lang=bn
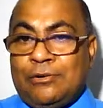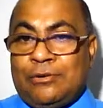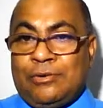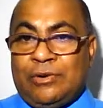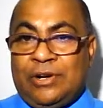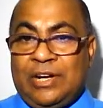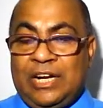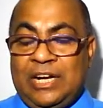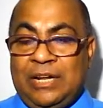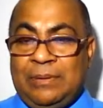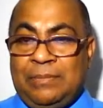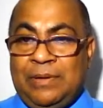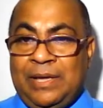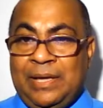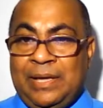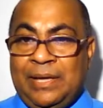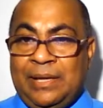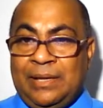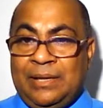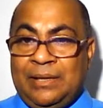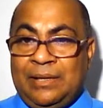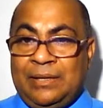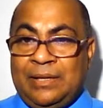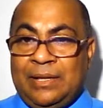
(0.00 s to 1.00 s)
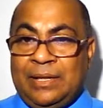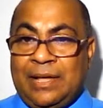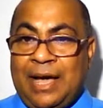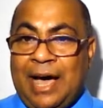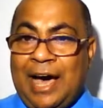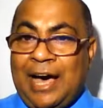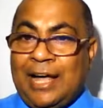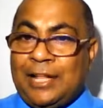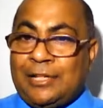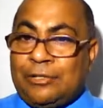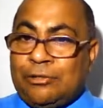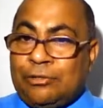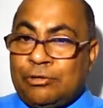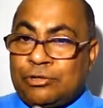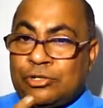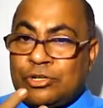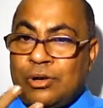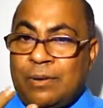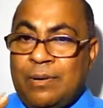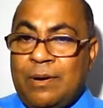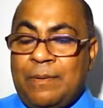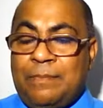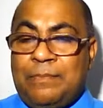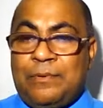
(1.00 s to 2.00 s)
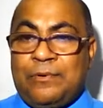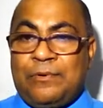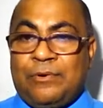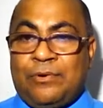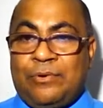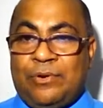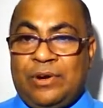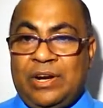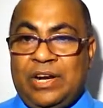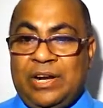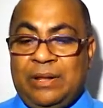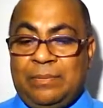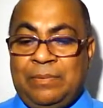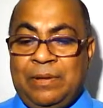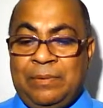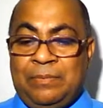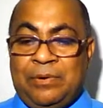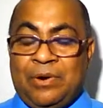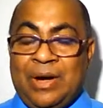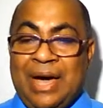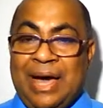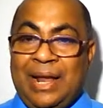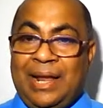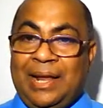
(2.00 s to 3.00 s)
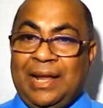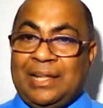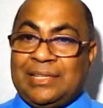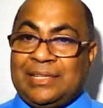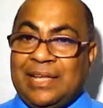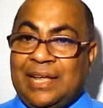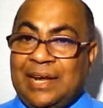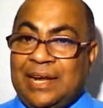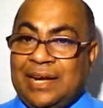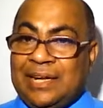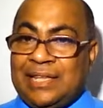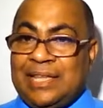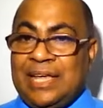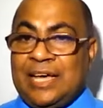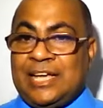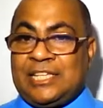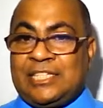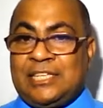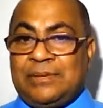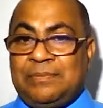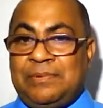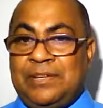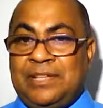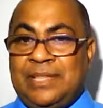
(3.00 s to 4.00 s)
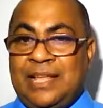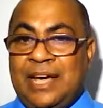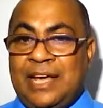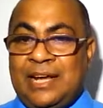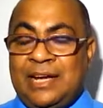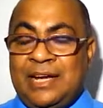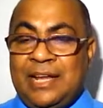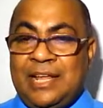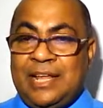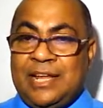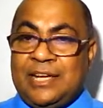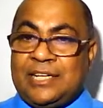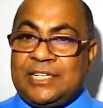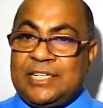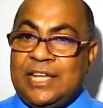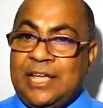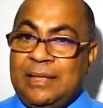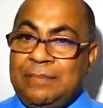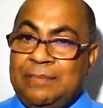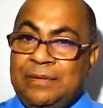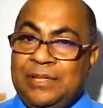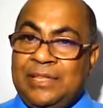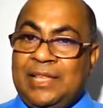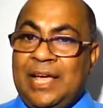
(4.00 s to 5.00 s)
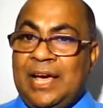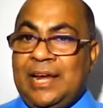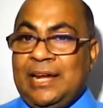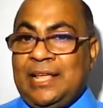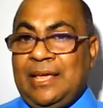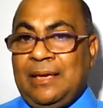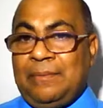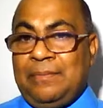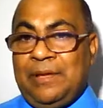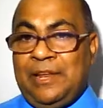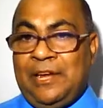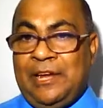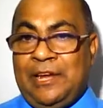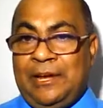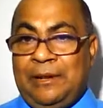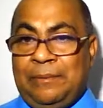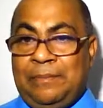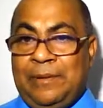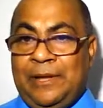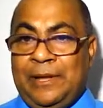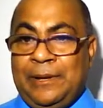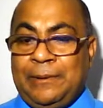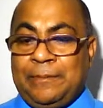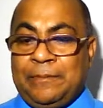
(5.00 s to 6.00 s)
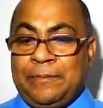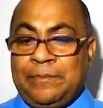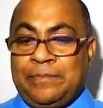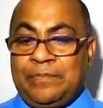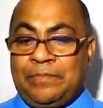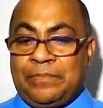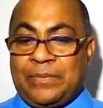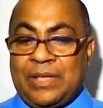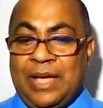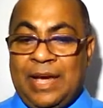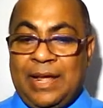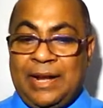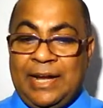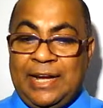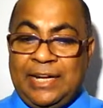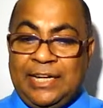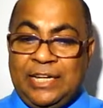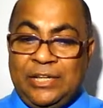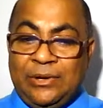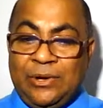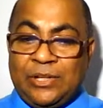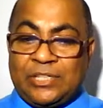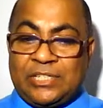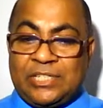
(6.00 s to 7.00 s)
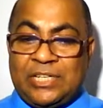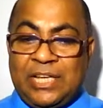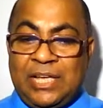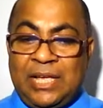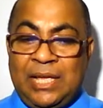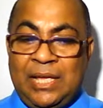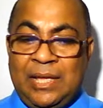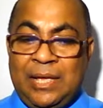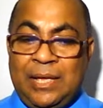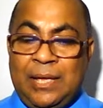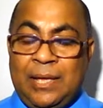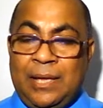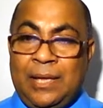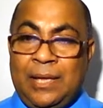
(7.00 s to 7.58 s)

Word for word: ডাউন করে নেবে আত্মসমর্পণ করে নেবে এবং আল্লাহ তালার দেয়া যে বিধান সেই বিধানকে মেনে নেবে আর এটি হচ্ছে